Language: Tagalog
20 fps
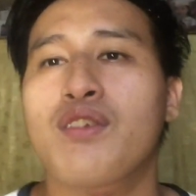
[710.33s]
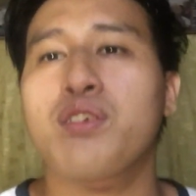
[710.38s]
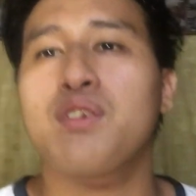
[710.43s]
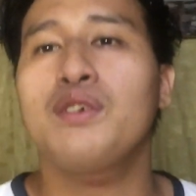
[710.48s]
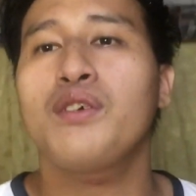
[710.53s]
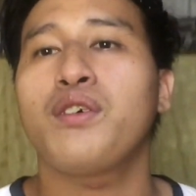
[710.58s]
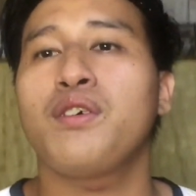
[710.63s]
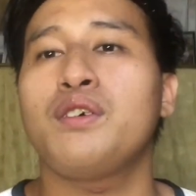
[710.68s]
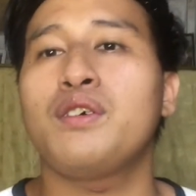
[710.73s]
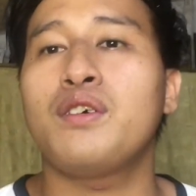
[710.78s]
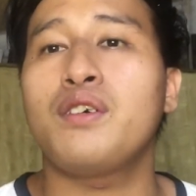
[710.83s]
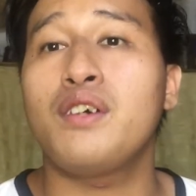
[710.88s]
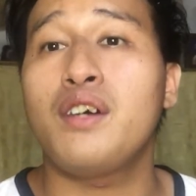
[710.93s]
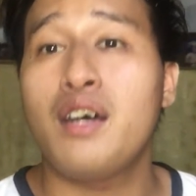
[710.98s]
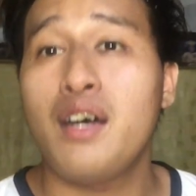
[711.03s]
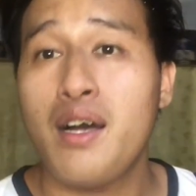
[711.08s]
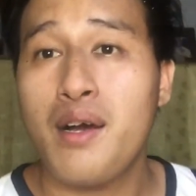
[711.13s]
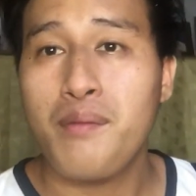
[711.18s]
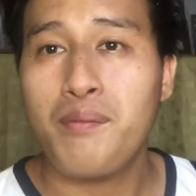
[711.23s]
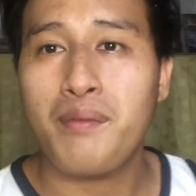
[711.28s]
So
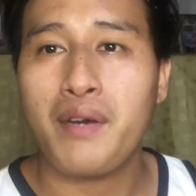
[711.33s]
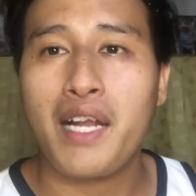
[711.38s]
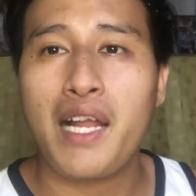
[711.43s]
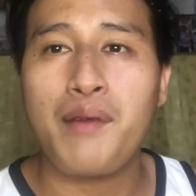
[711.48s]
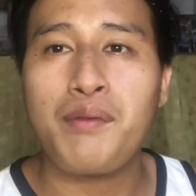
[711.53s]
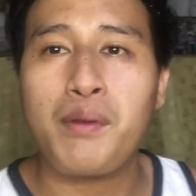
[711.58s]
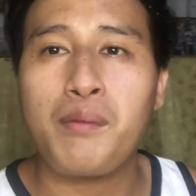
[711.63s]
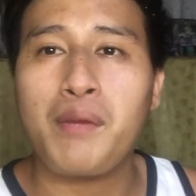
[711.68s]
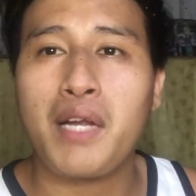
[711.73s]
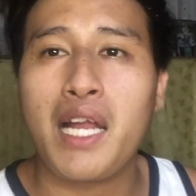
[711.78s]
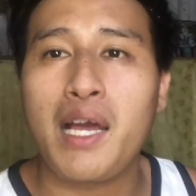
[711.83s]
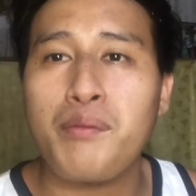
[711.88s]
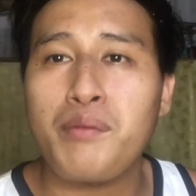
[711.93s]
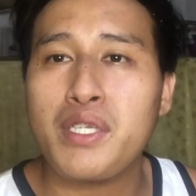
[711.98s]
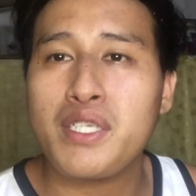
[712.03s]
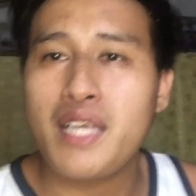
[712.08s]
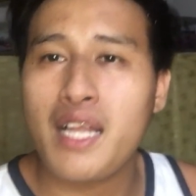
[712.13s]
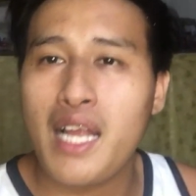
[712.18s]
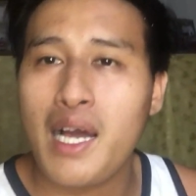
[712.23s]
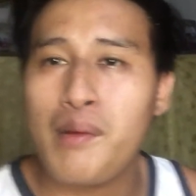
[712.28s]
maraming
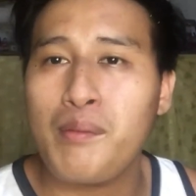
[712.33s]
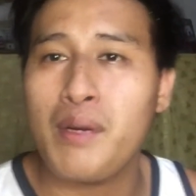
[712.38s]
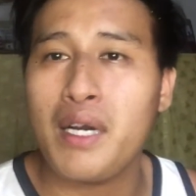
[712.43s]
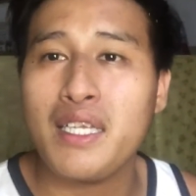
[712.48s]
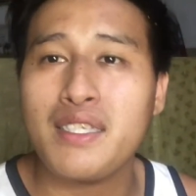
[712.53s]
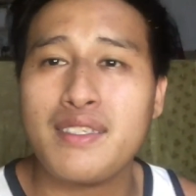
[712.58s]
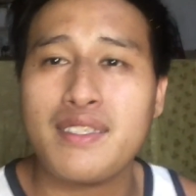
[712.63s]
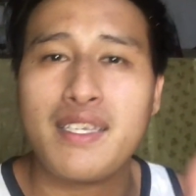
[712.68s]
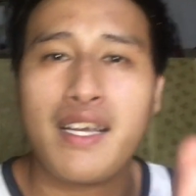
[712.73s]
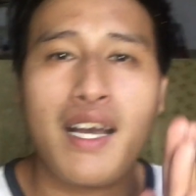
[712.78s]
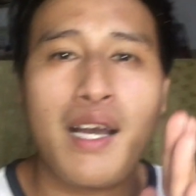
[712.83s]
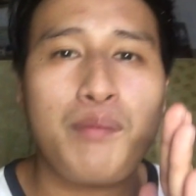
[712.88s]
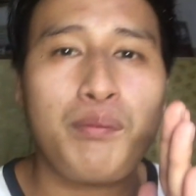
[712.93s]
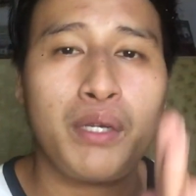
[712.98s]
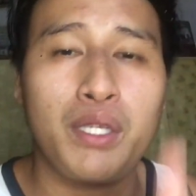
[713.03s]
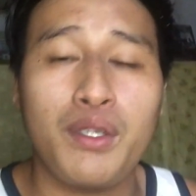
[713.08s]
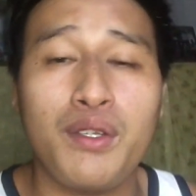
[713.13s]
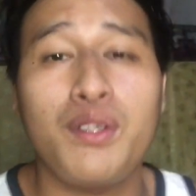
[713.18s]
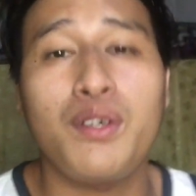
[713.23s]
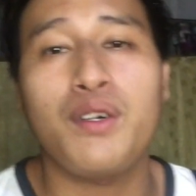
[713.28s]
maraming salamat sa
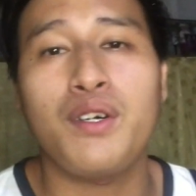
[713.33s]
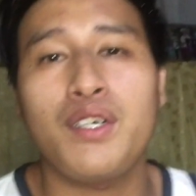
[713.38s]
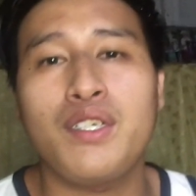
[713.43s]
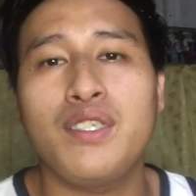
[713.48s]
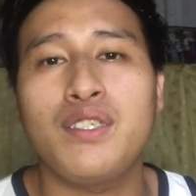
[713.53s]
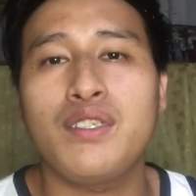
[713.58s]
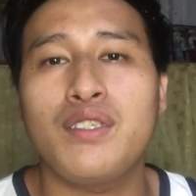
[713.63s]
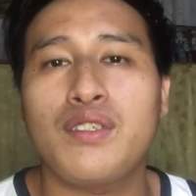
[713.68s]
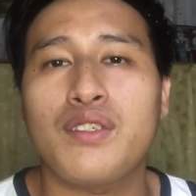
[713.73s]
panonood.